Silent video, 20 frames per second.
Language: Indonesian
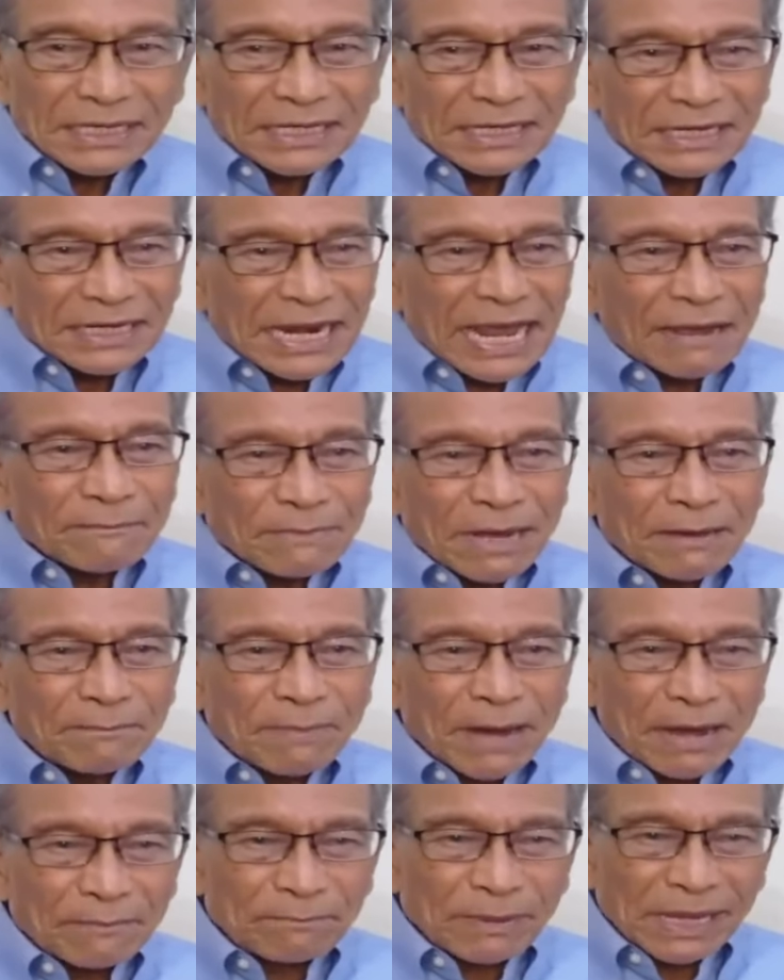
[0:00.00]
Nama
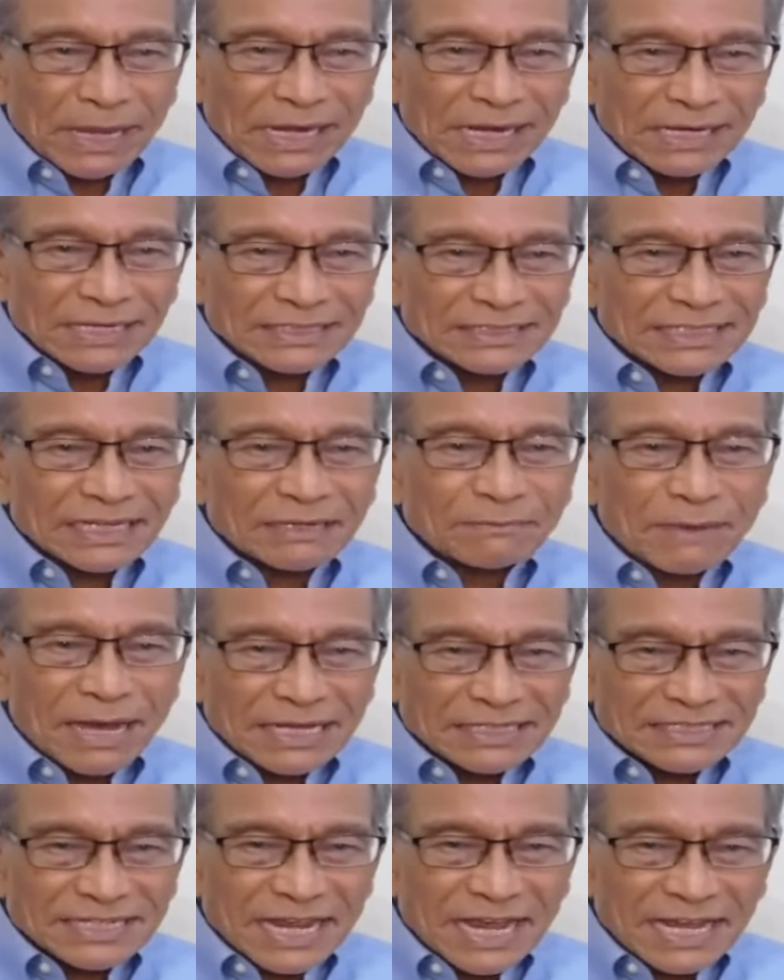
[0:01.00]
Babel
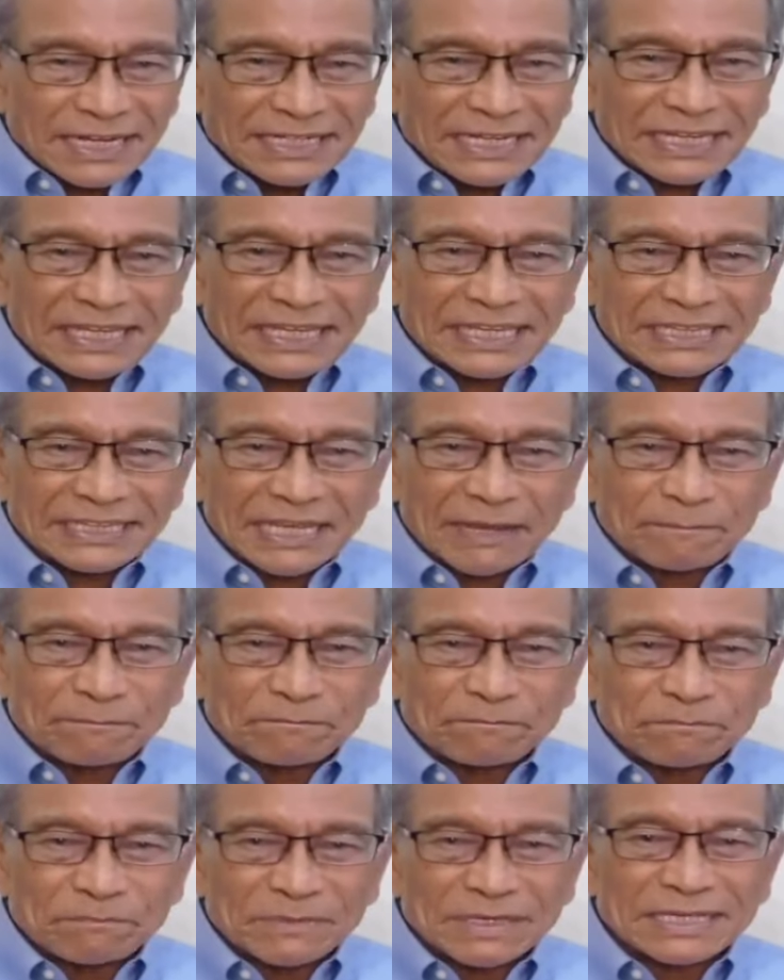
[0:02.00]
terbaca di kitab
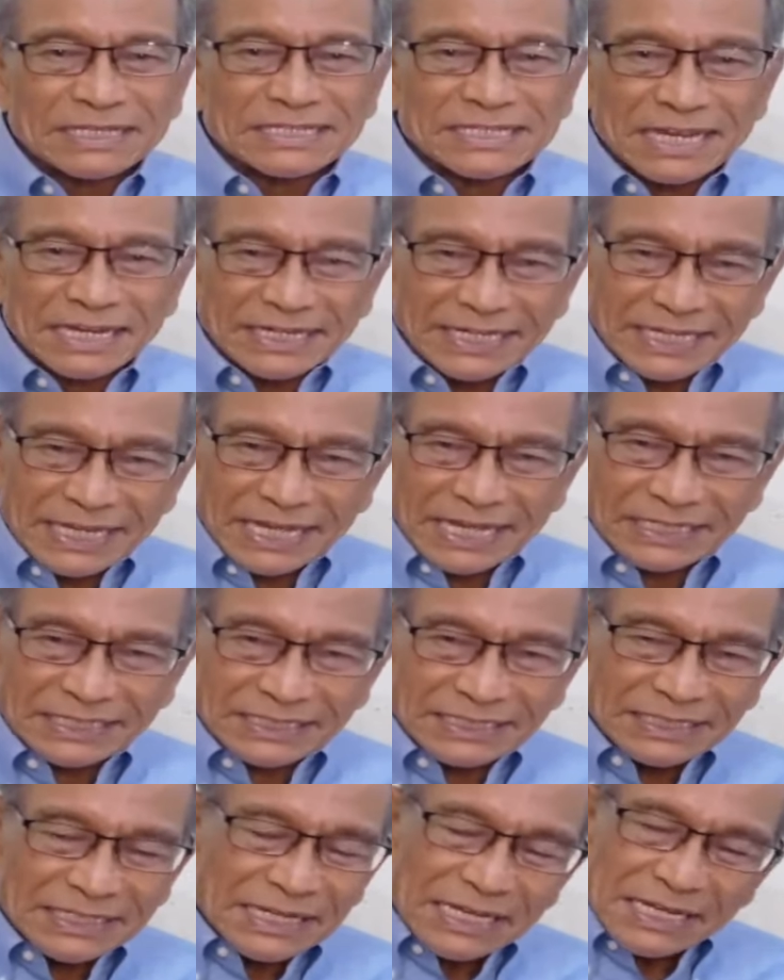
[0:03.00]
Kejadian
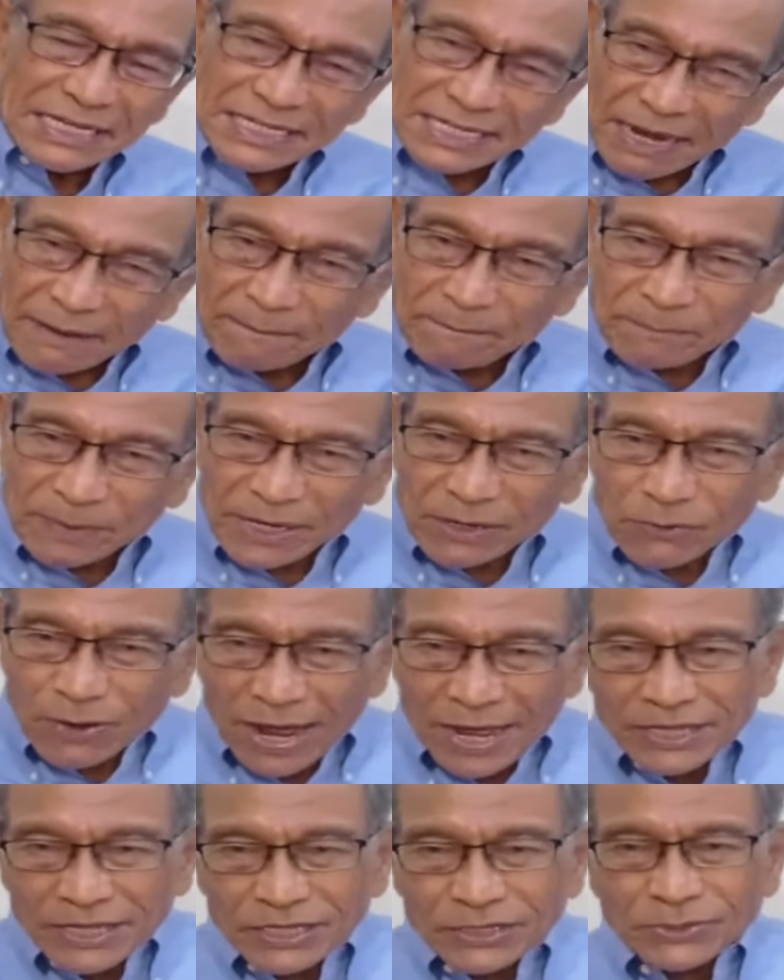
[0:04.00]
sampai
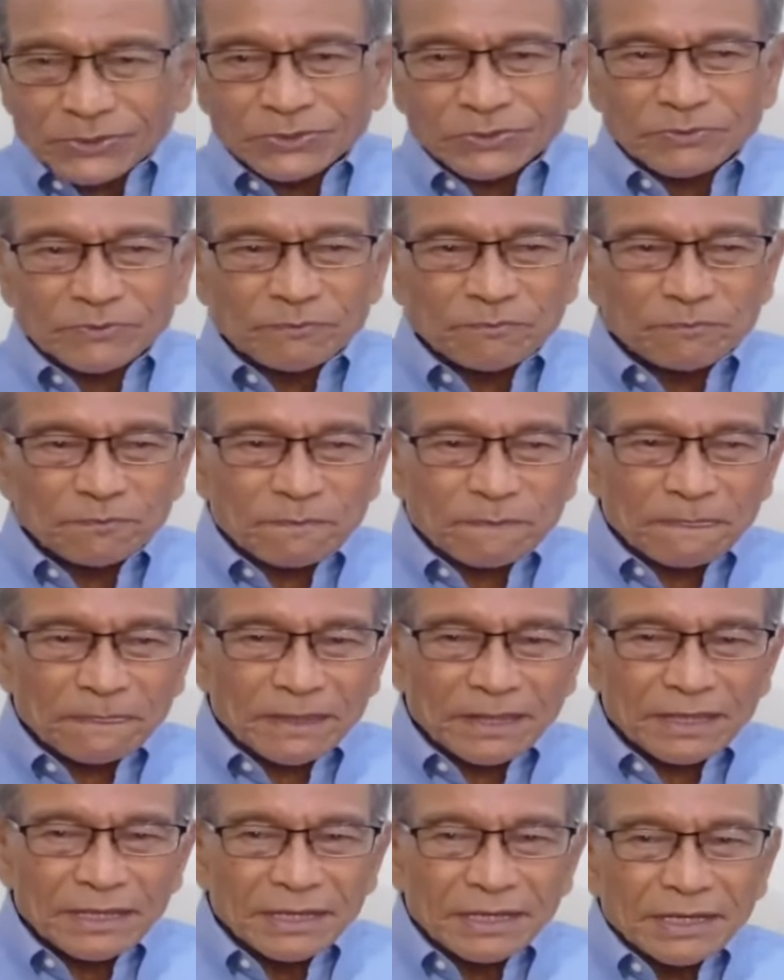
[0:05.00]
Wahyu.
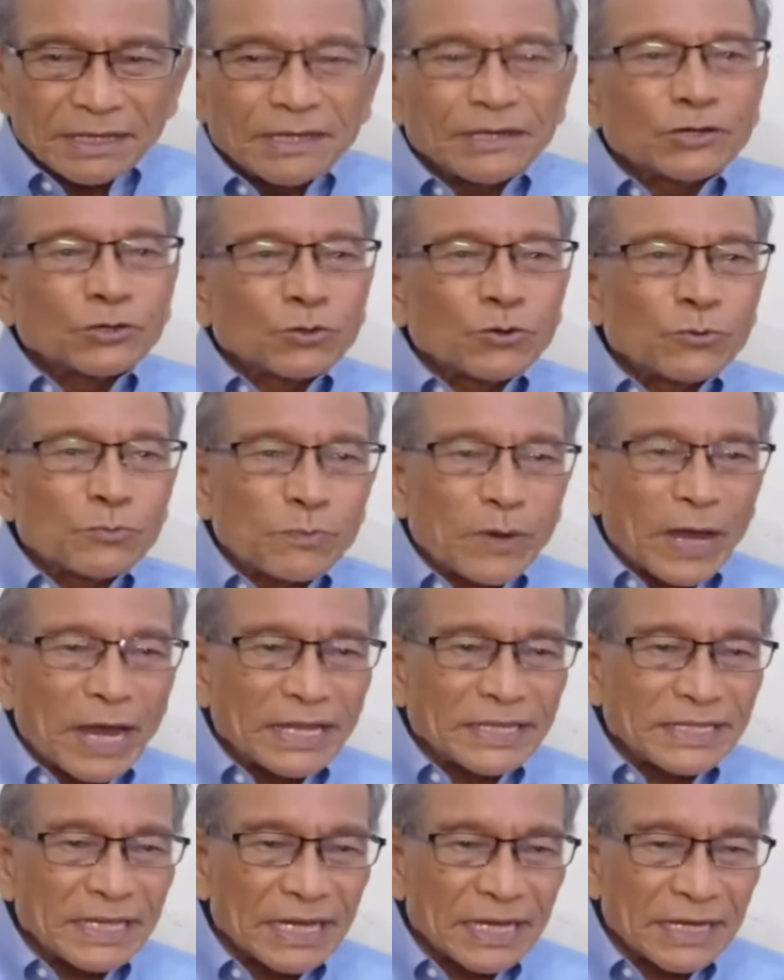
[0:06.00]

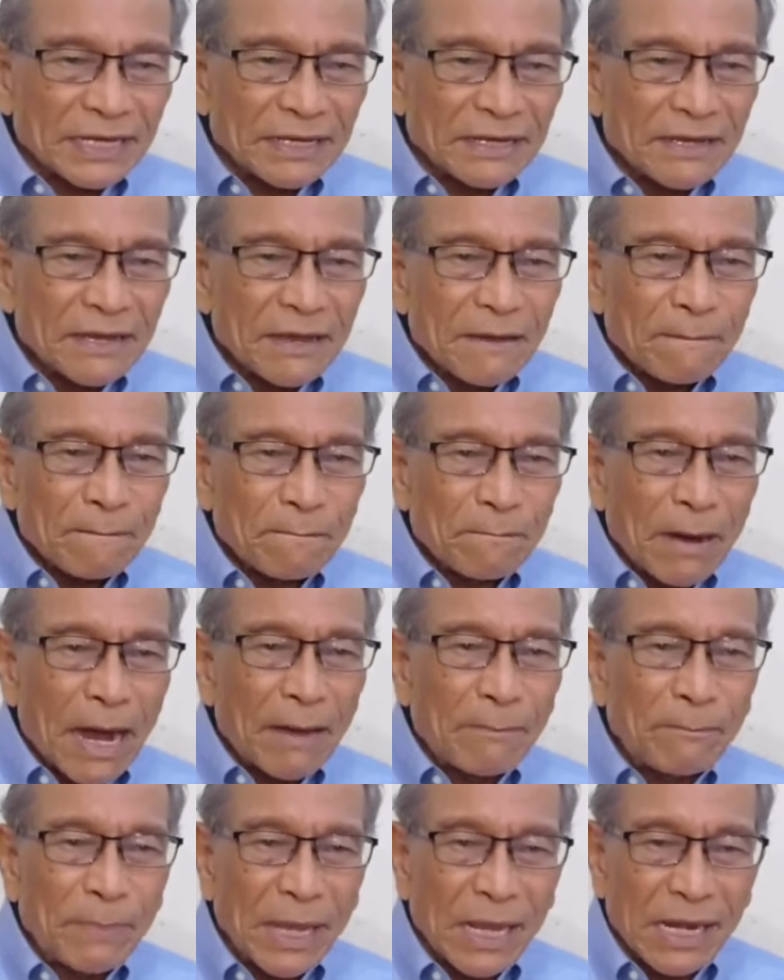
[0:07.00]
Rupanya
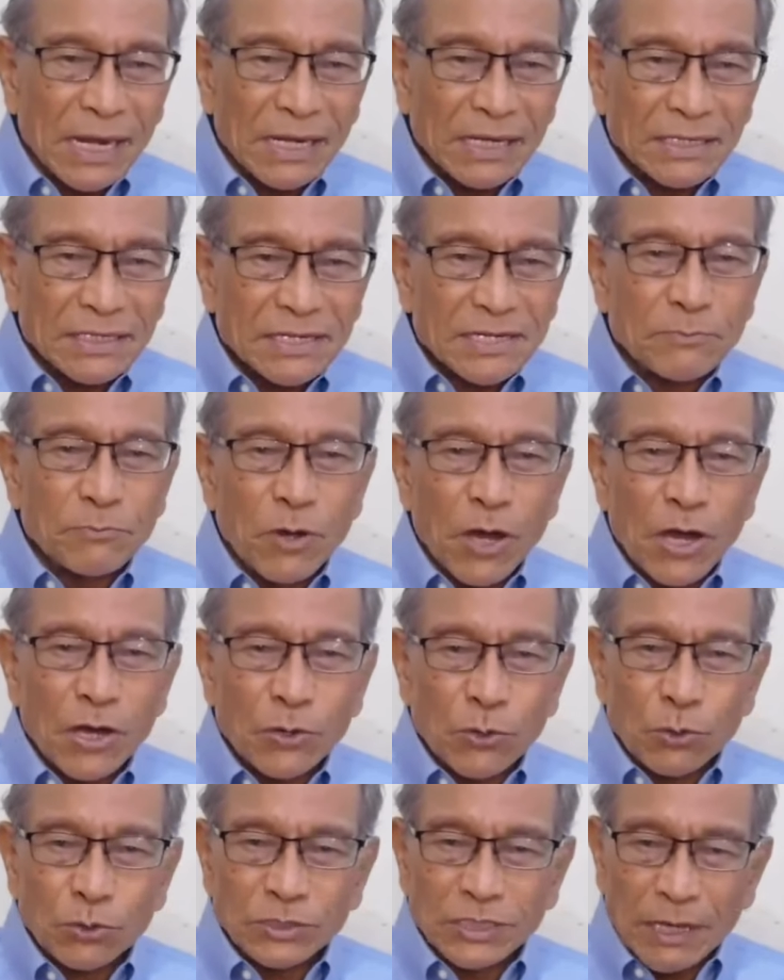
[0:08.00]
Babel
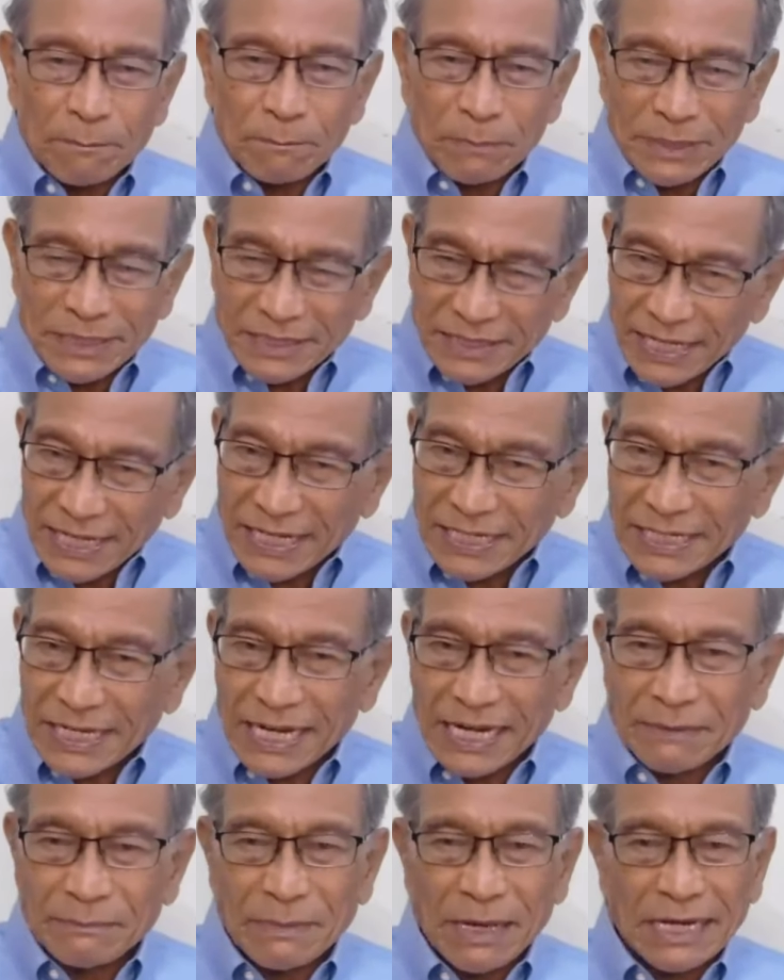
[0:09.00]
sebuah kota penting
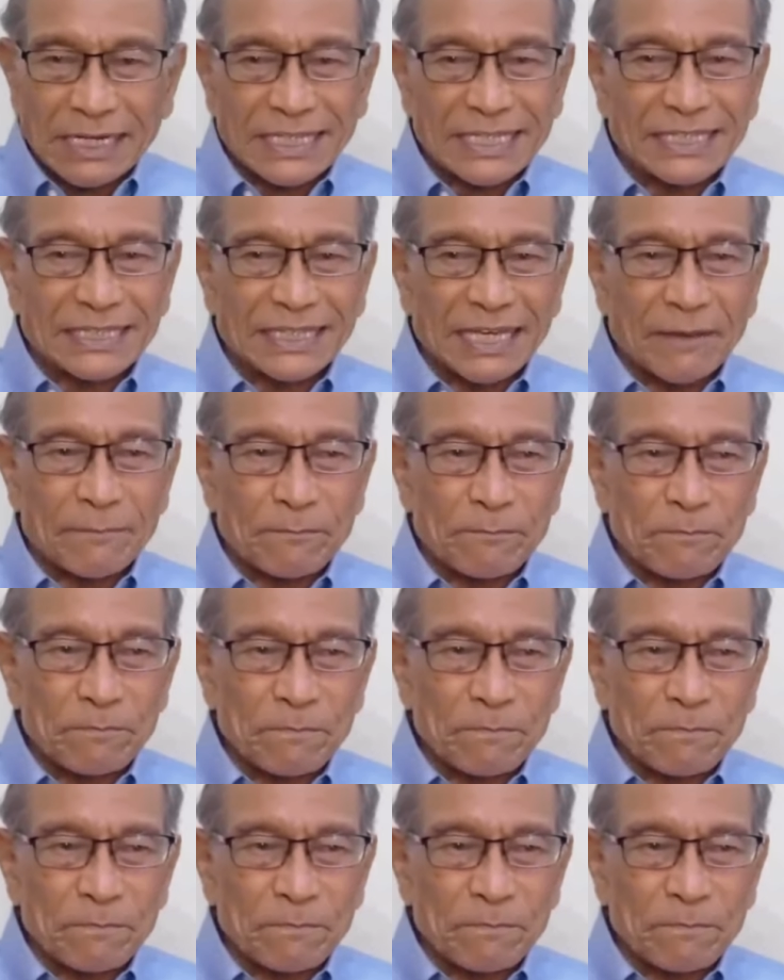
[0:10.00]
dalam Alkitab.